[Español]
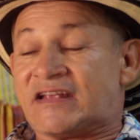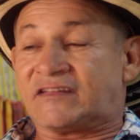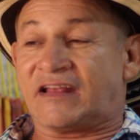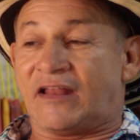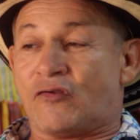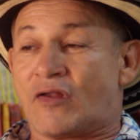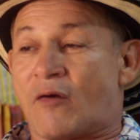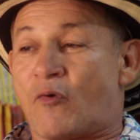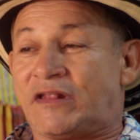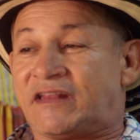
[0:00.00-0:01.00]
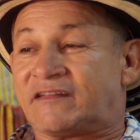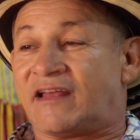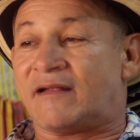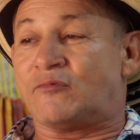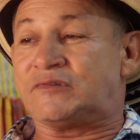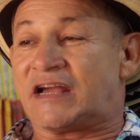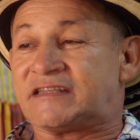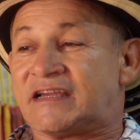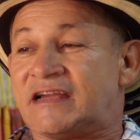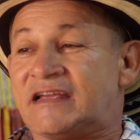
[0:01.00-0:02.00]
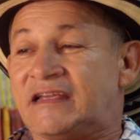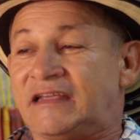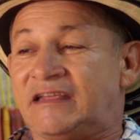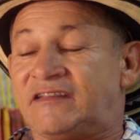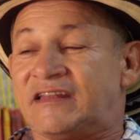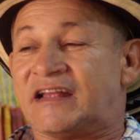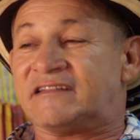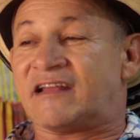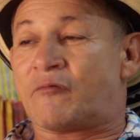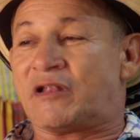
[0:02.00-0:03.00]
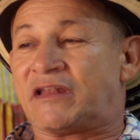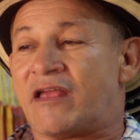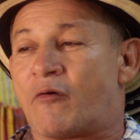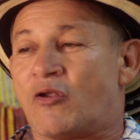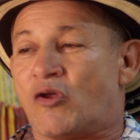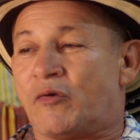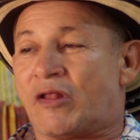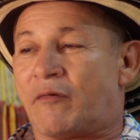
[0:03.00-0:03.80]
se le dio la vuelta hacia la muchacha. Y sin darse cuenta ella cuando vino a